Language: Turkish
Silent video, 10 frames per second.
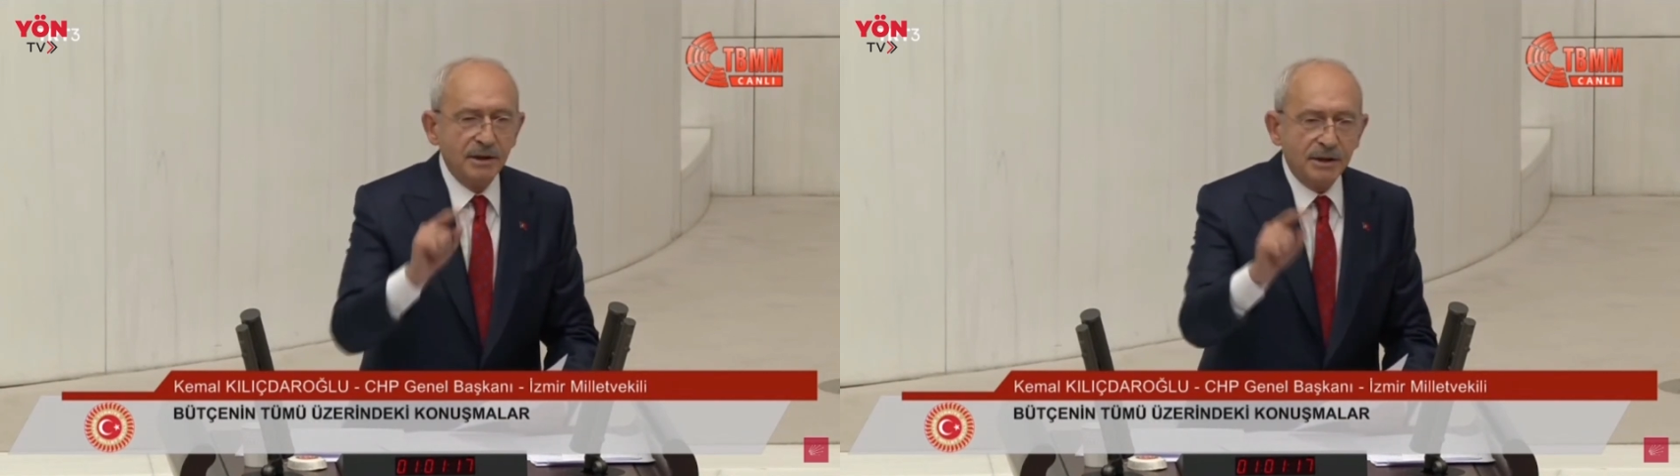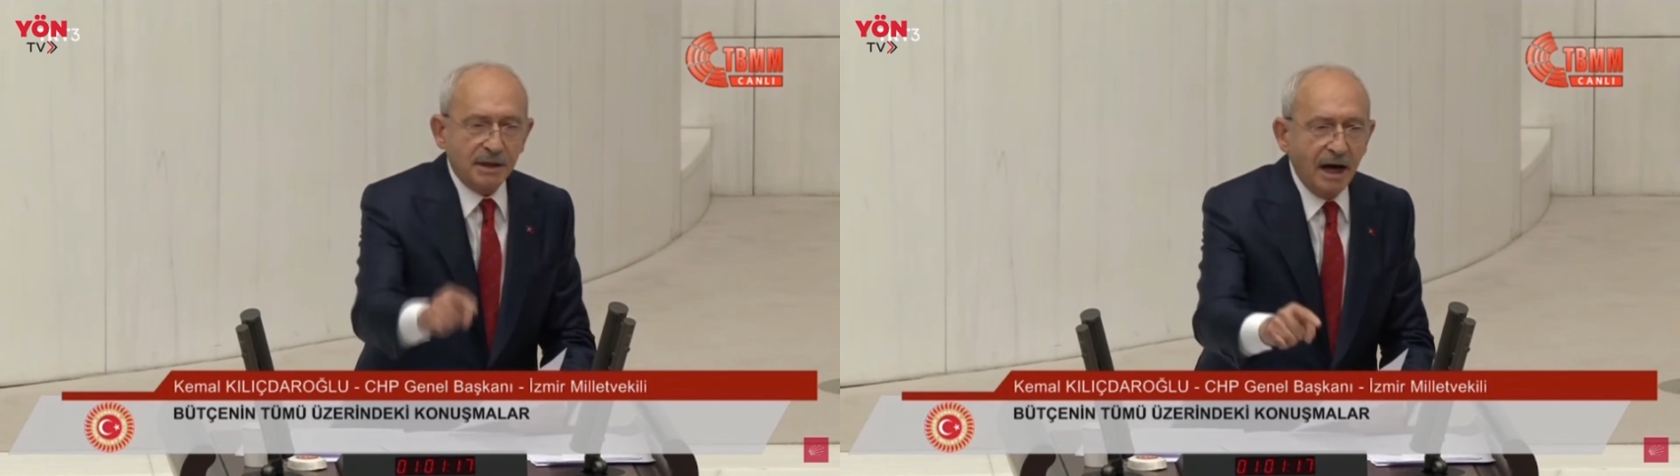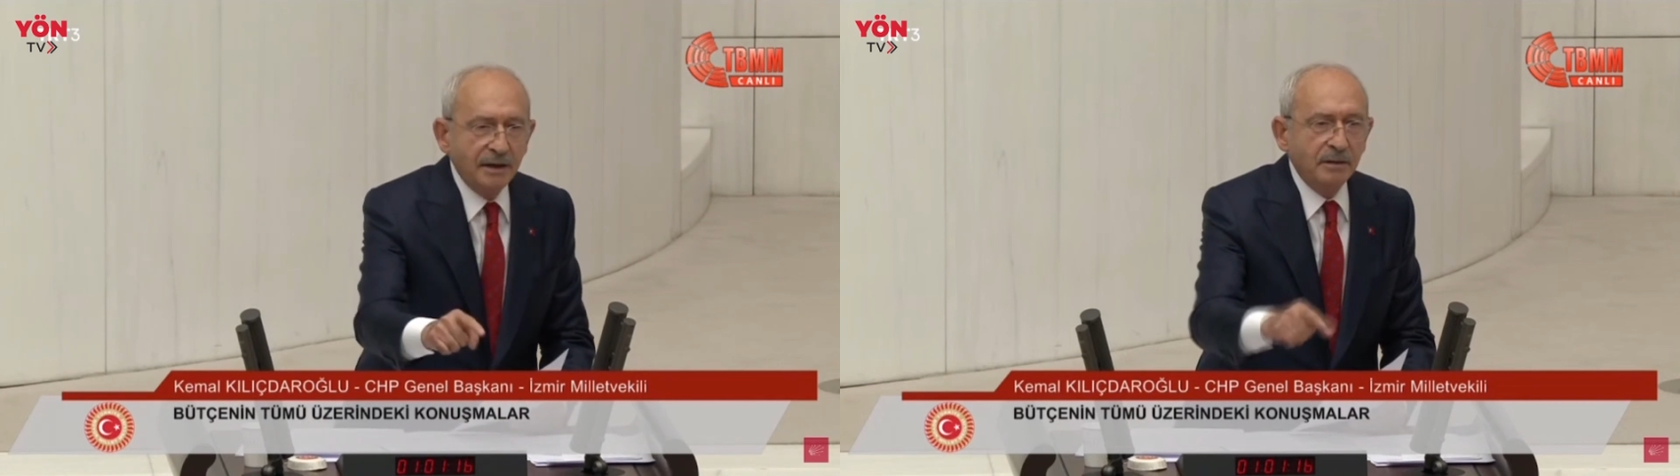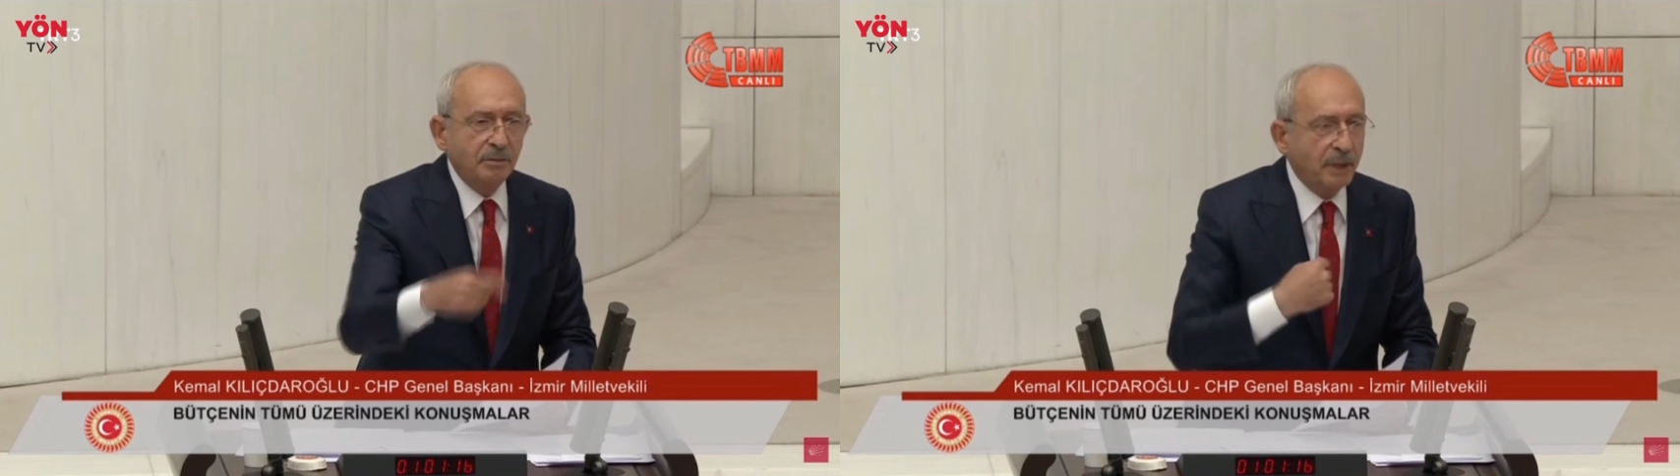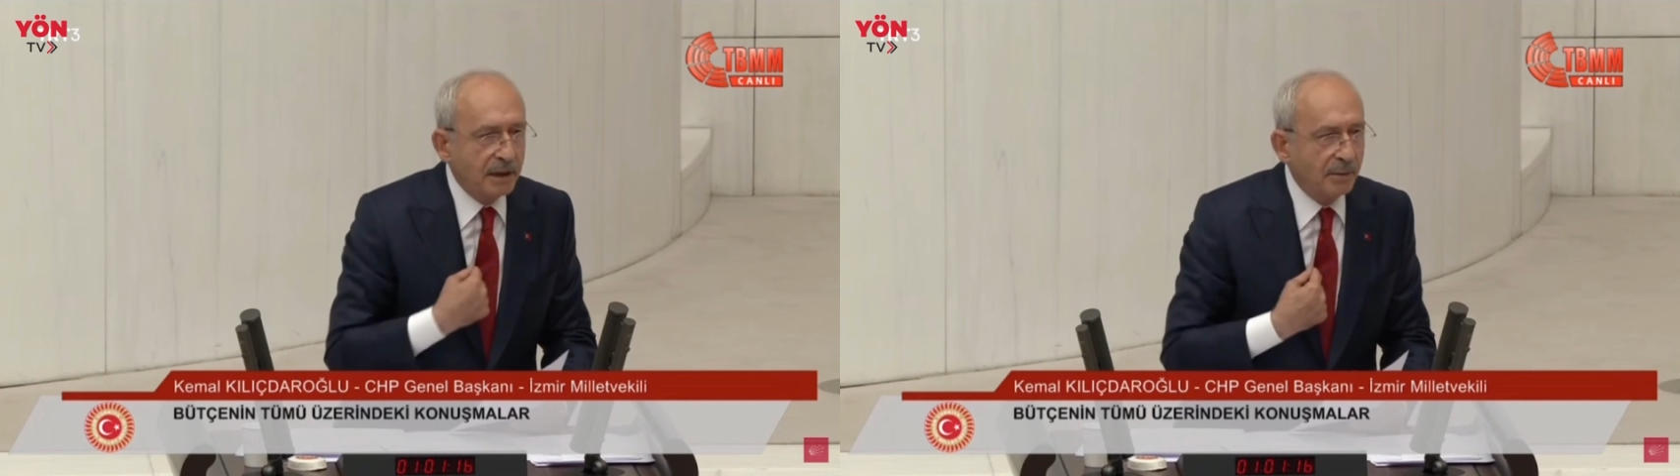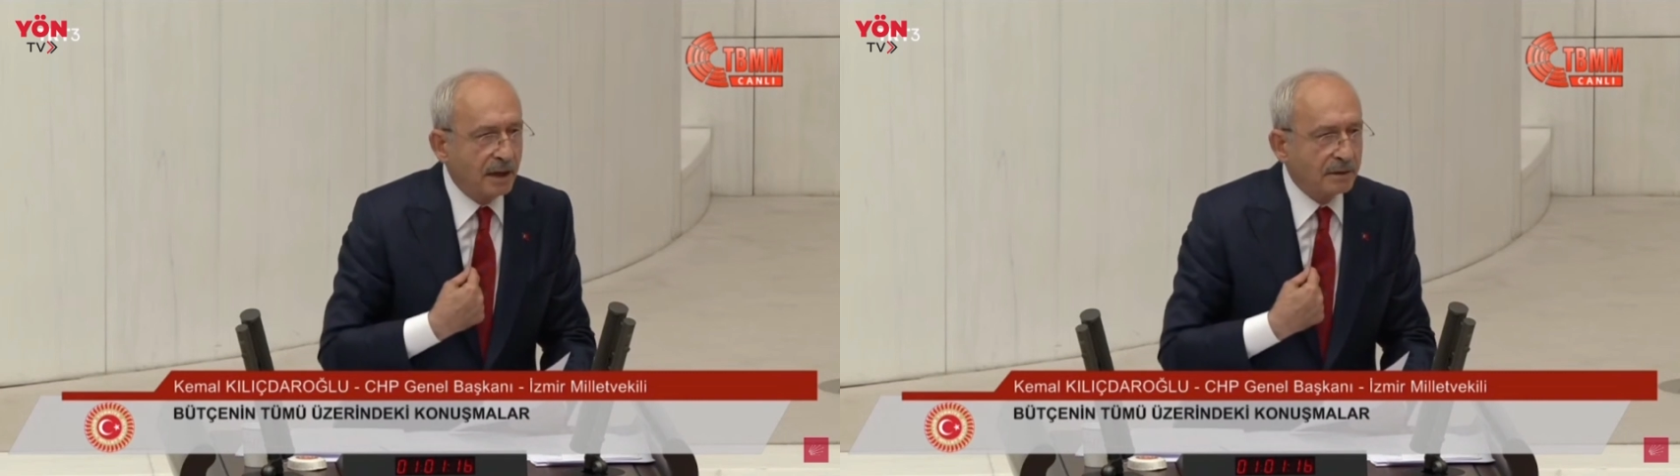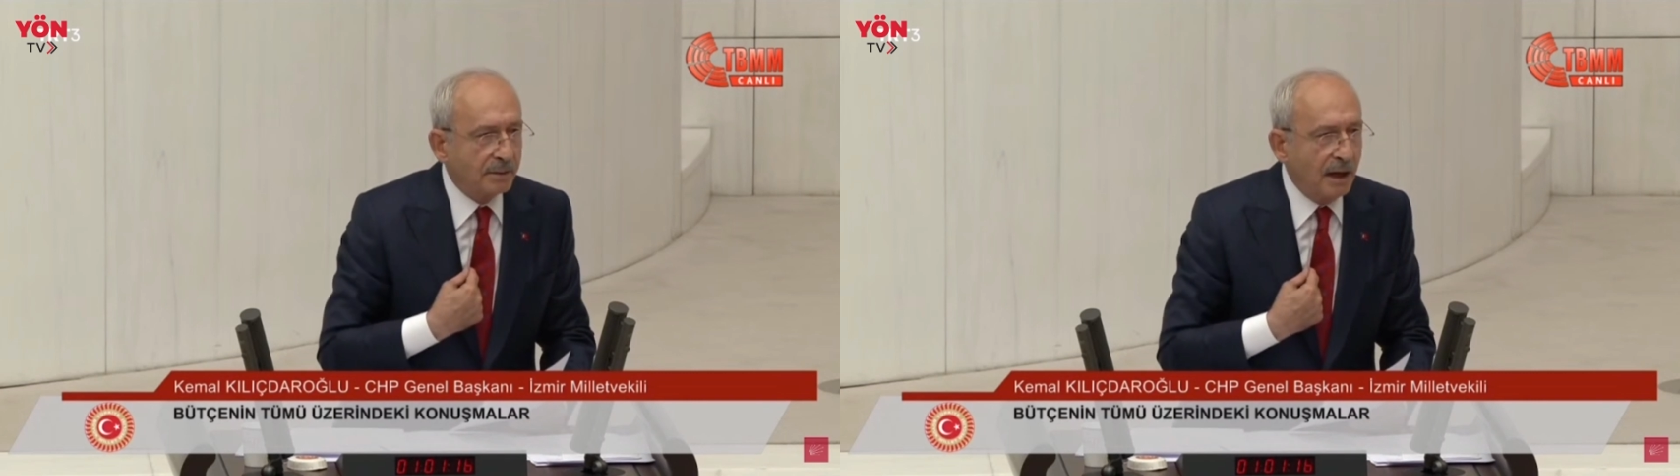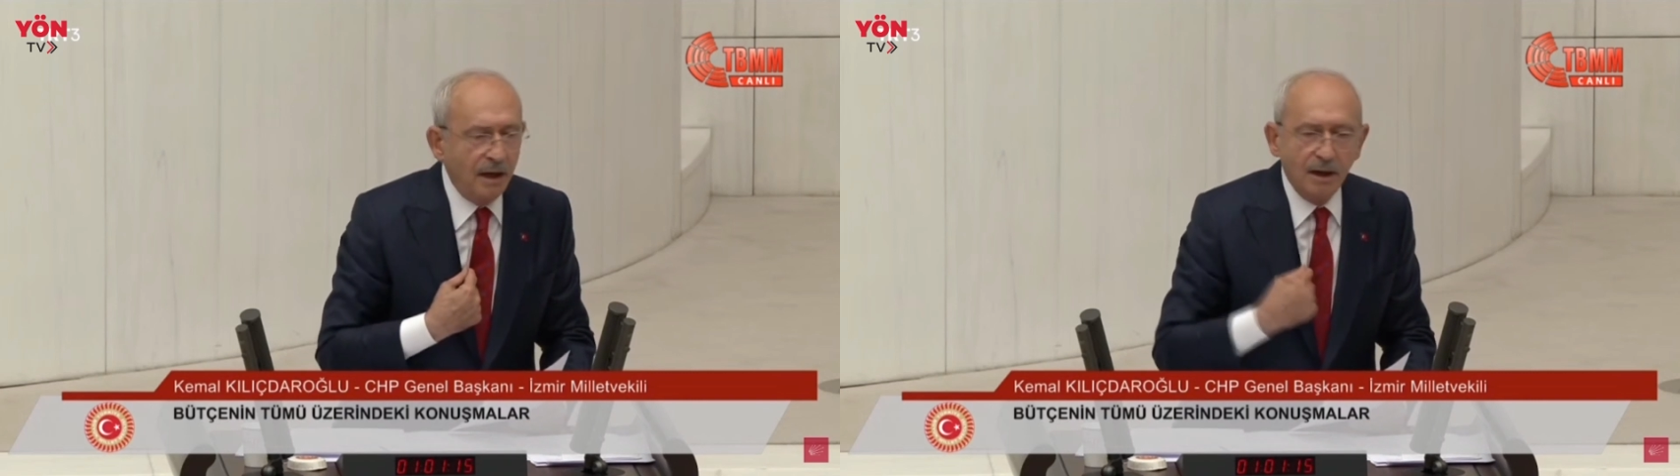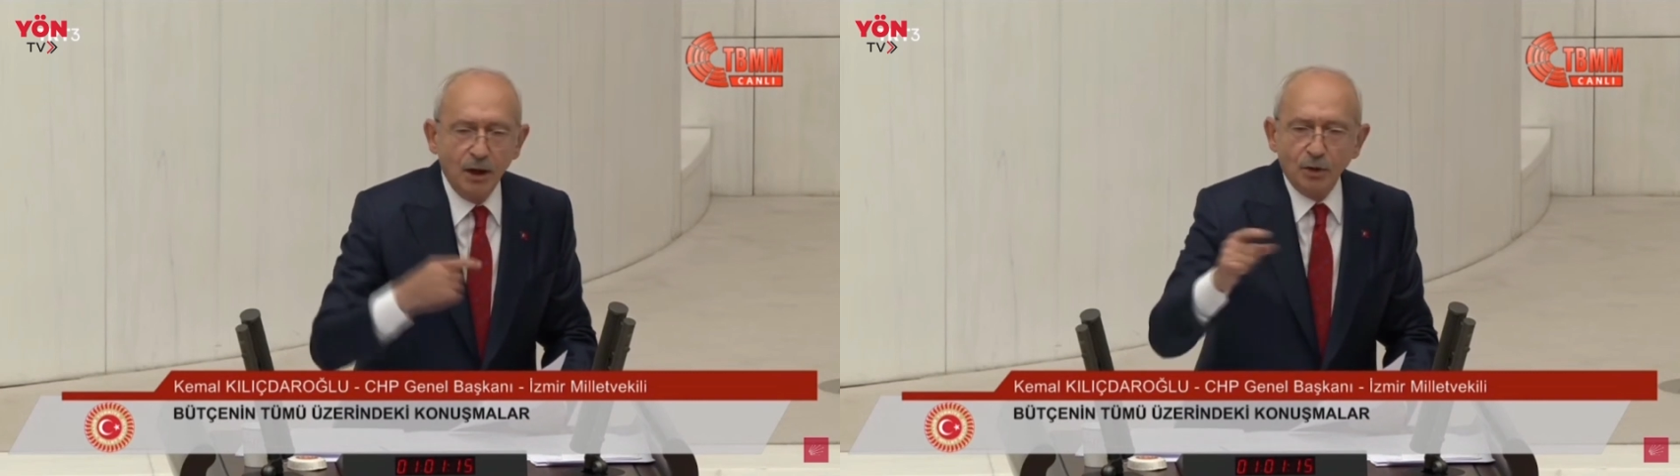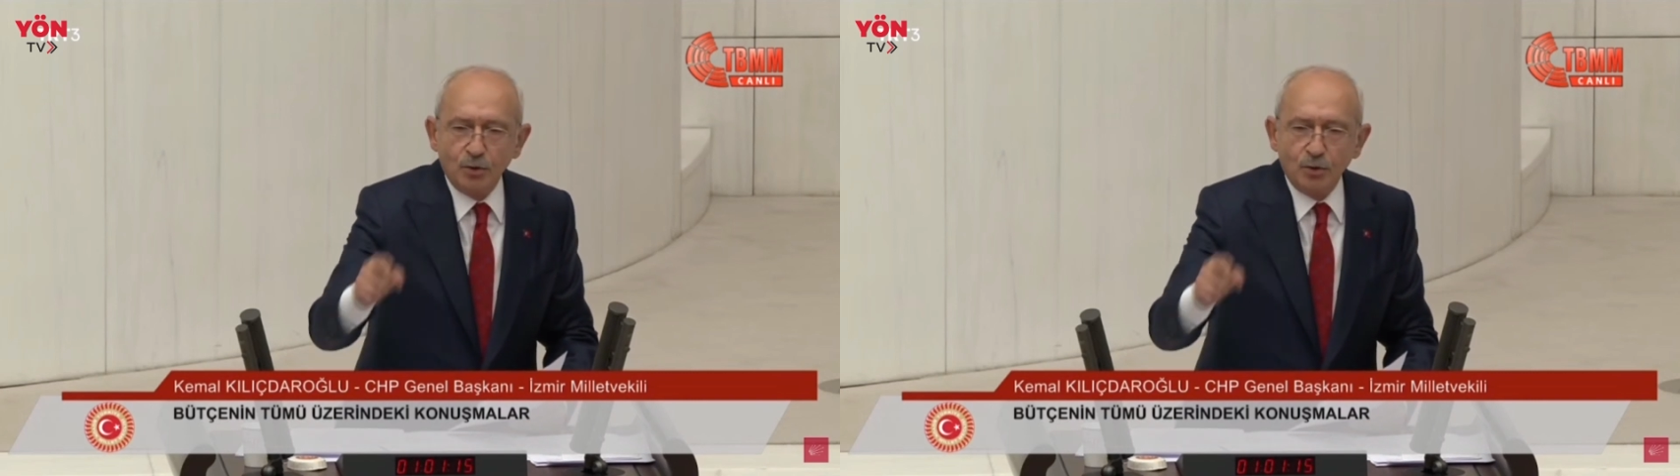sen benim adıma